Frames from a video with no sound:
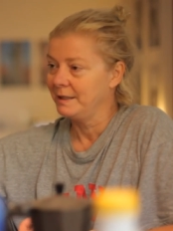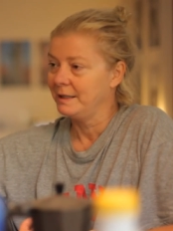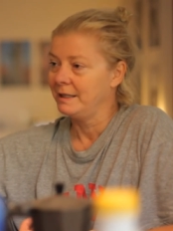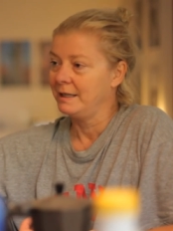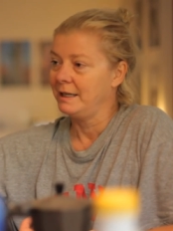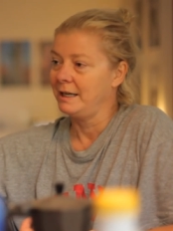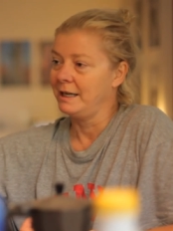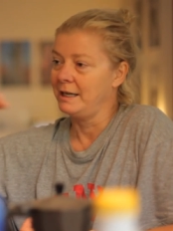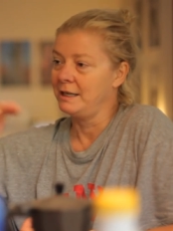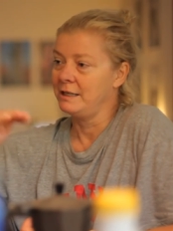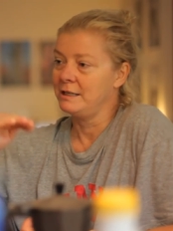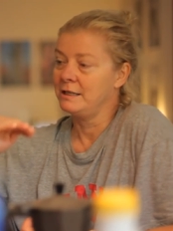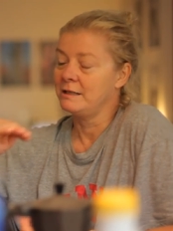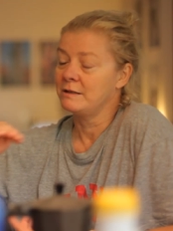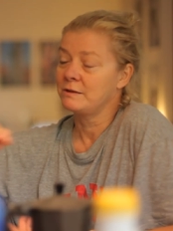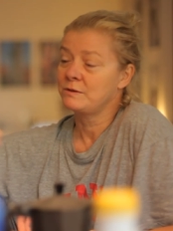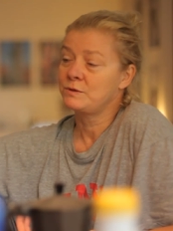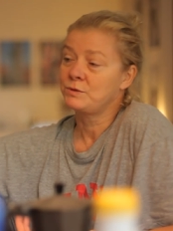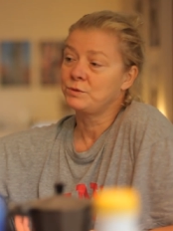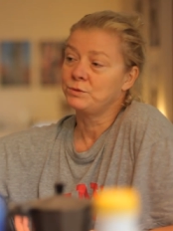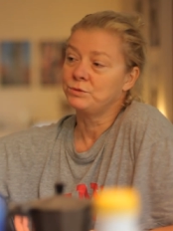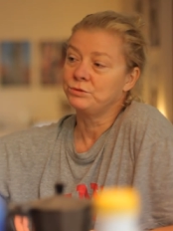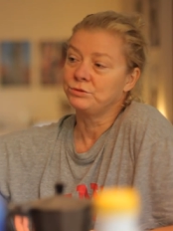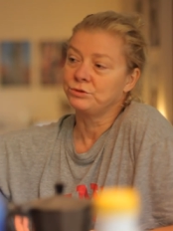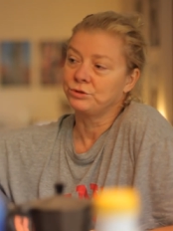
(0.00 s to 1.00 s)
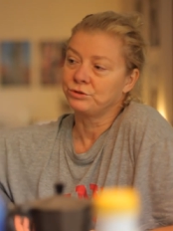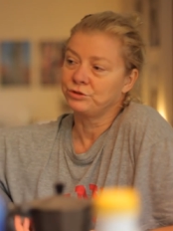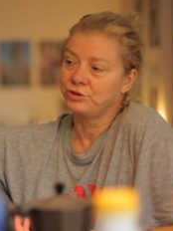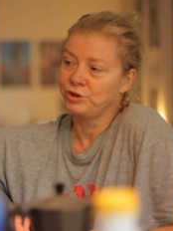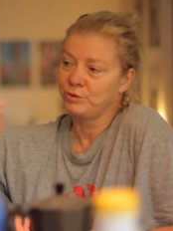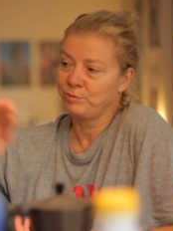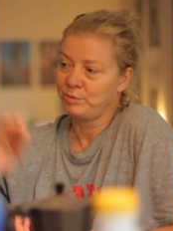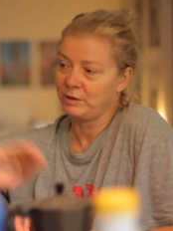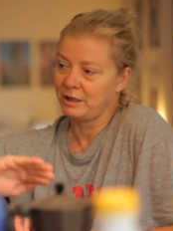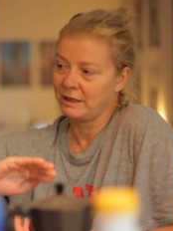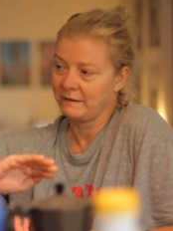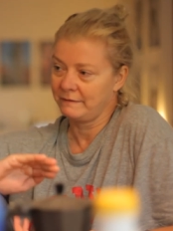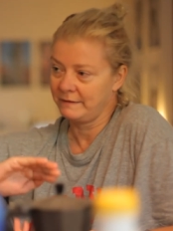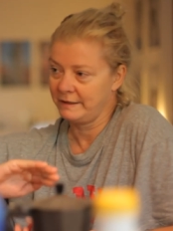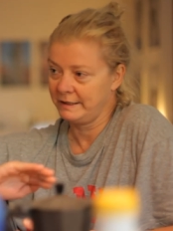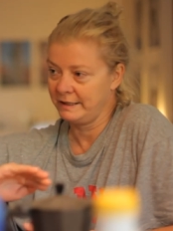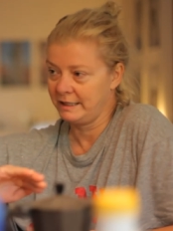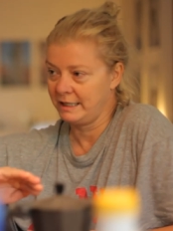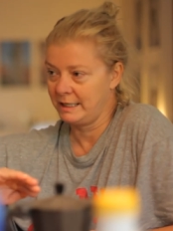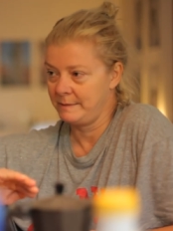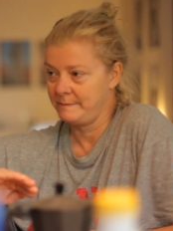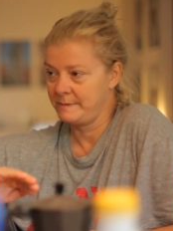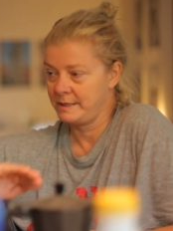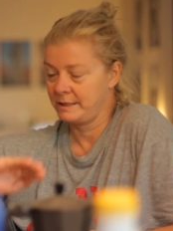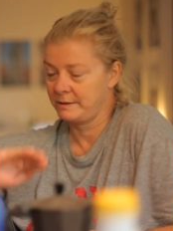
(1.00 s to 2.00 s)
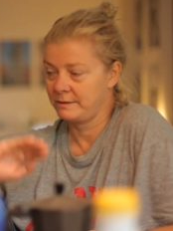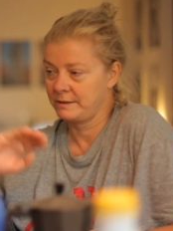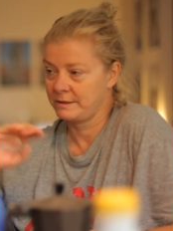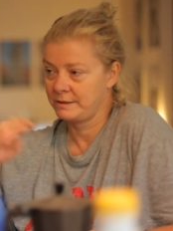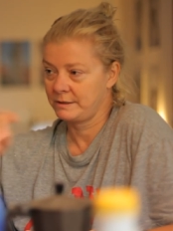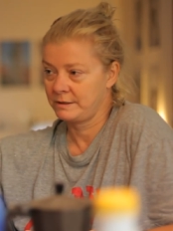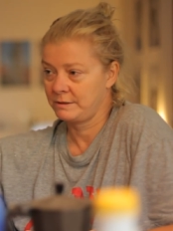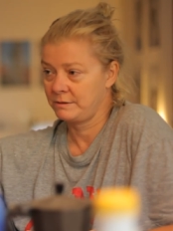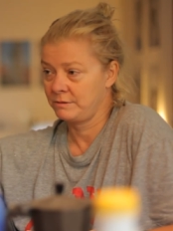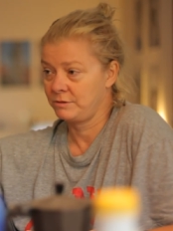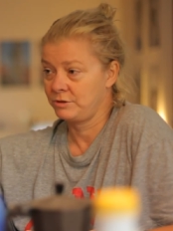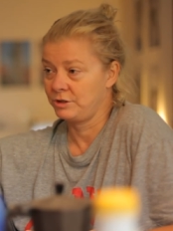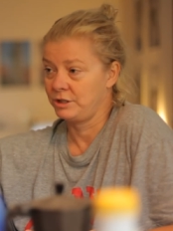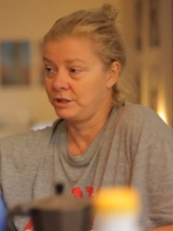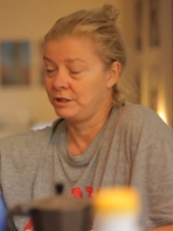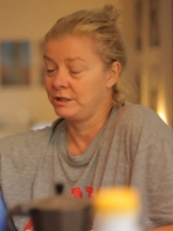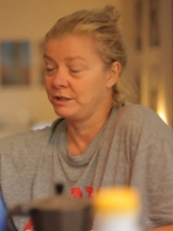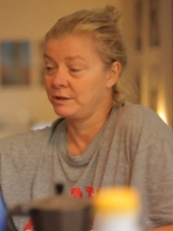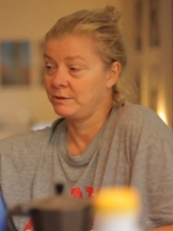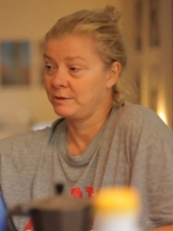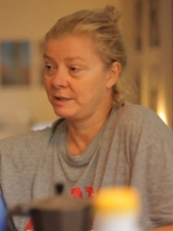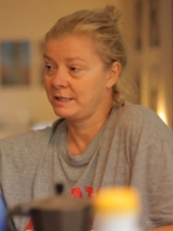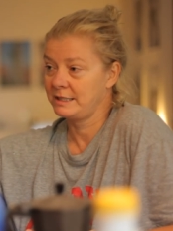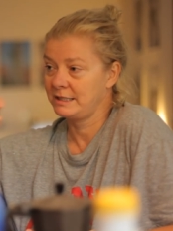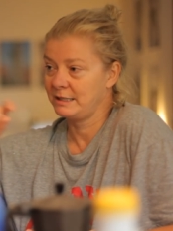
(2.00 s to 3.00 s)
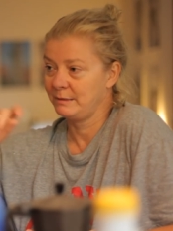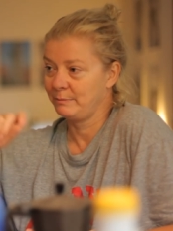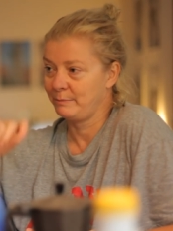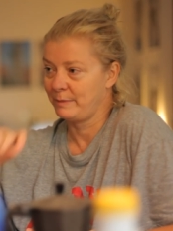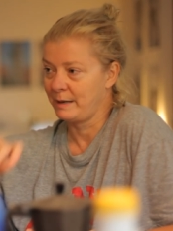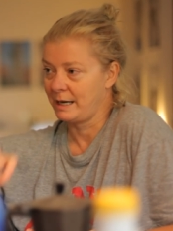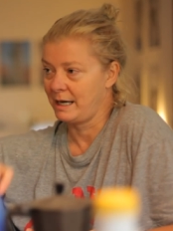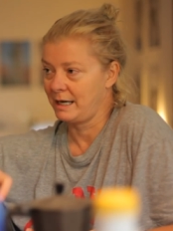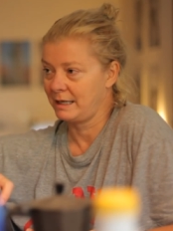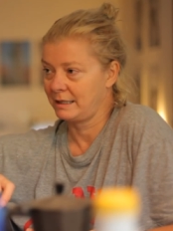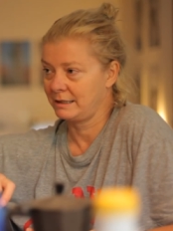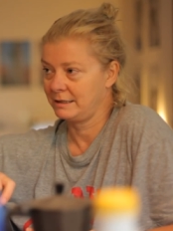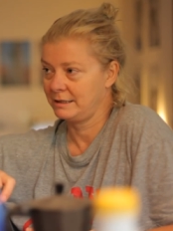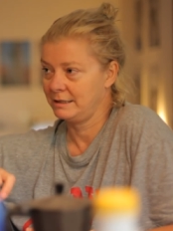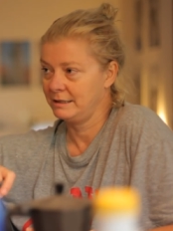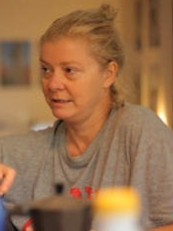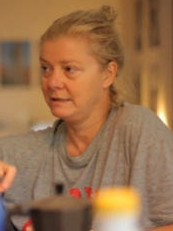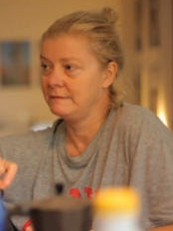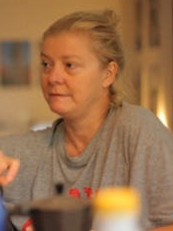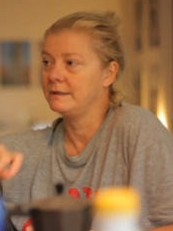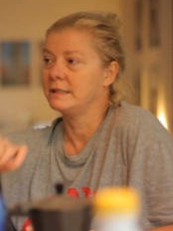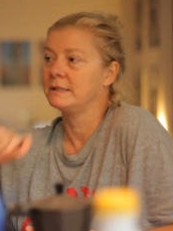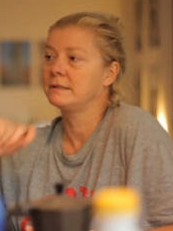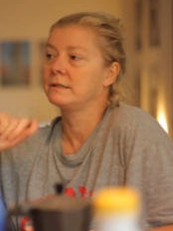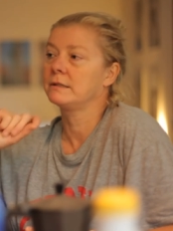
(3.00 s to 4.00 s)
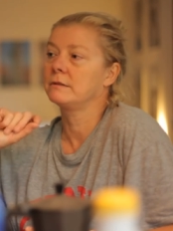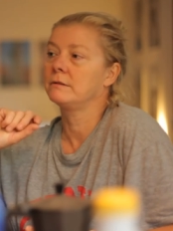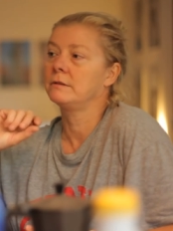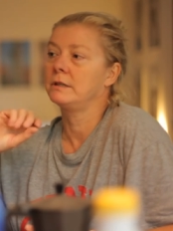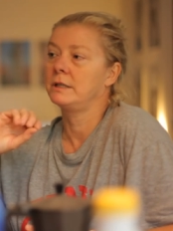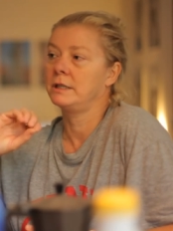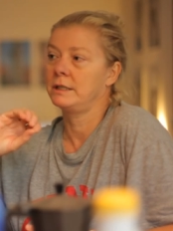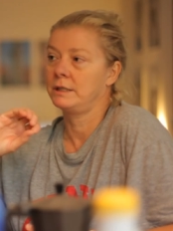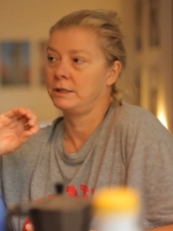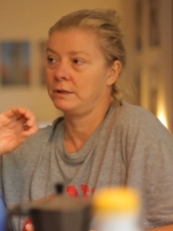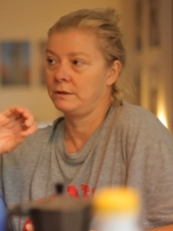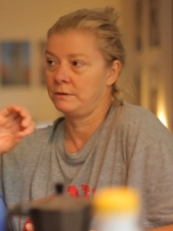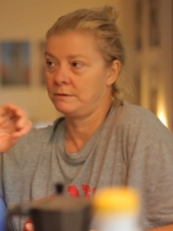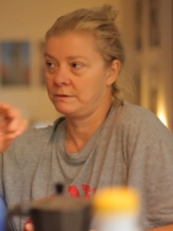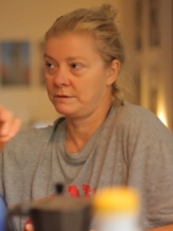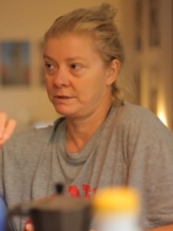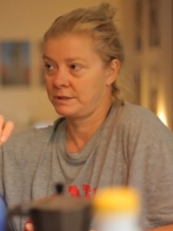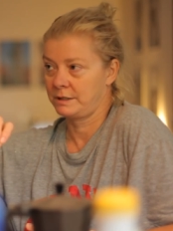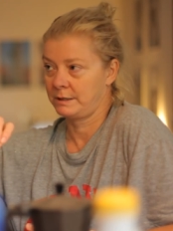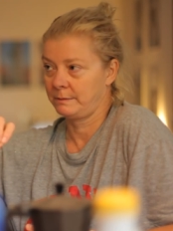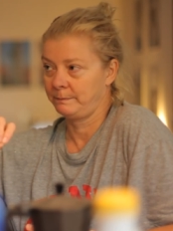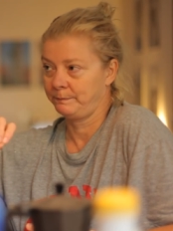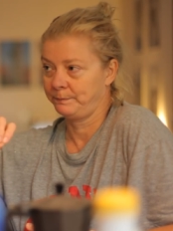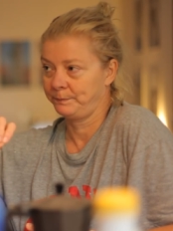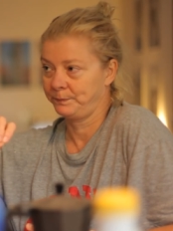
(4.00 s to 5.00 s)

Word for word: E nell'autunno, dopo la vendemmia, cosa succede? Queste parti diventano legnose.